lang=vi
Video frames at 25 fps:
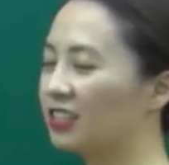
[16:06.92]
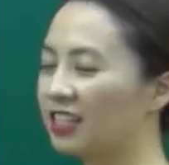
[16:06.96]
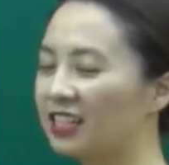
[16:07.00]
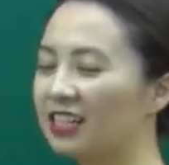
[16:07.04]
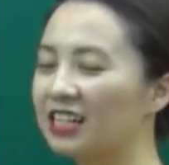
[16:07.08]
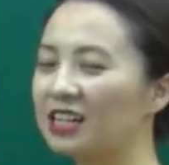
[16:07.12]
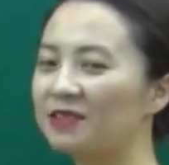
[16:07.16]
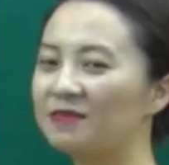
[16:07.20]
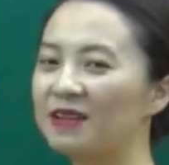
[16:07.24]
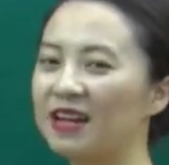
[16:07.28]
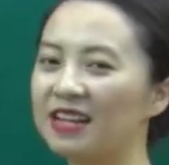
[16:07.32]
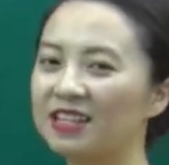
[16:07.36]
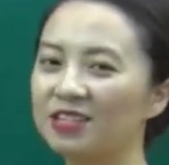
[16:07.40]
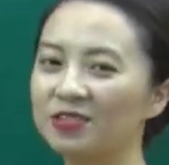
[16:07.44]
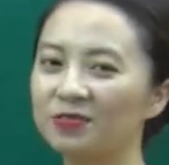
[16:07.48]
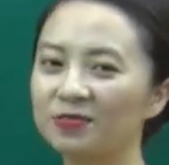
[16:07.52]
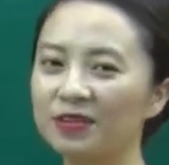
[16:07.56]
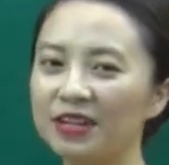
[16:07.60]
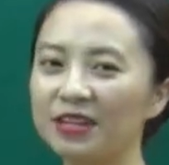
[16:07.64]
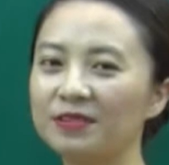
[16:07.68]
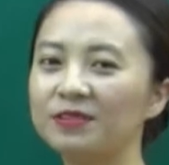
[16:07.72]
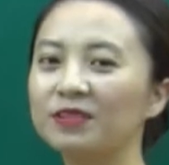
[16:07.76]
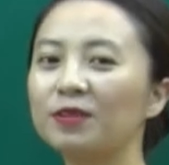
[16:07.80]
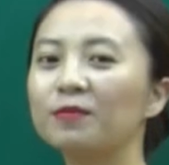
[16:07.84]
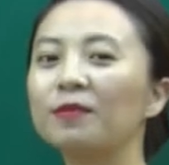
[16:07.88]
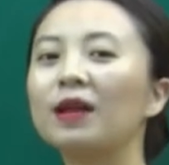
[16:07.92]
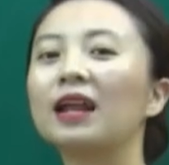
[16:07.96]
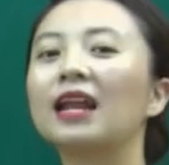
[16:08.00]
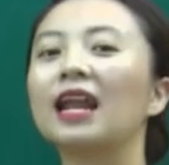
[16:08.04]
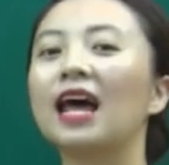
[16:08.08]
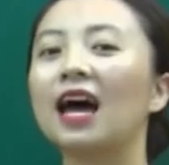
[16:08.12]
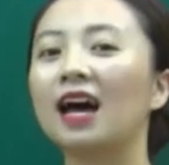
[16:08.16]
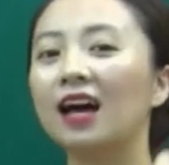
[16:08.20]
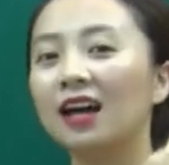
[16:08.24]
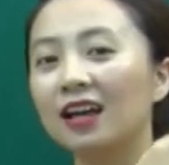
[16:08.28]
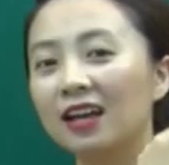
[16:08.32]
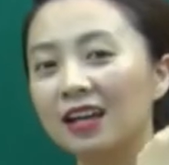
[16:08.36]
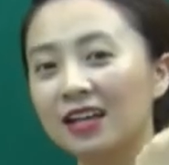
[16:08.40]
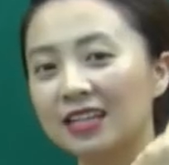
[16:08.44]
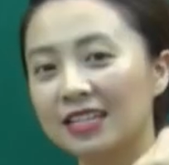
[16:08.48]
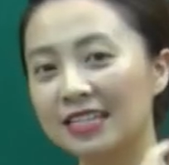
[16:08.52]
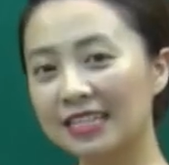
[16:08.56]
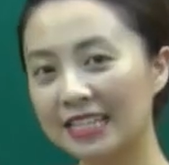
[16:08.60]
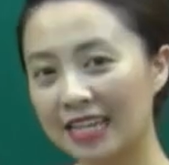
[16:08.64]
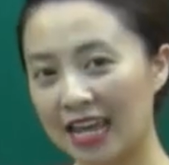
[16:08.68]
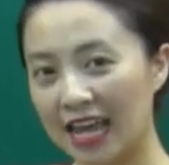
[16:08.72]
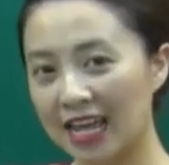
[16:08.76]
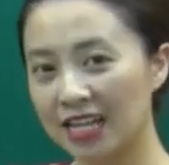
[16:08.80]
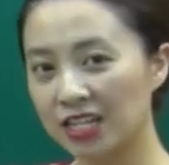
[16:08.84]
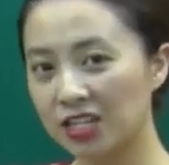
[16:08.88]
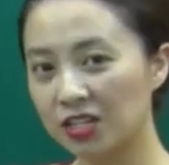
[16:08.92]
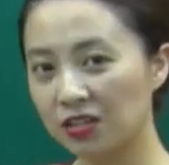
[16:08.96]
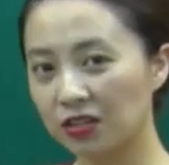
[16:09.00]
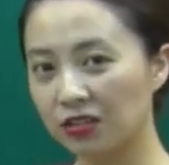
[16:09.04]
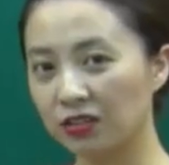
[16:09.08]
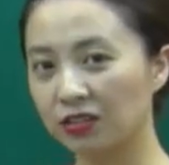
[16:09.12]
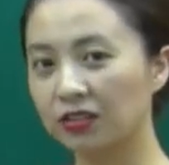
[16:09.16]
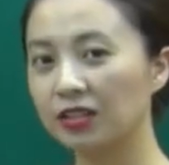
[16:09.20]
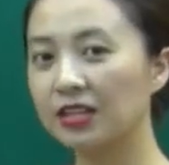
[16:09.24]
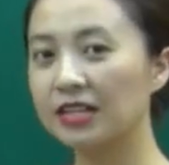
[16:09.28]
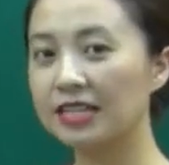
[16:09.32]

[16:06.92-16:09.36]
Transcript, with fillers: nhé, các bạn chú ý cho rằng là scandal,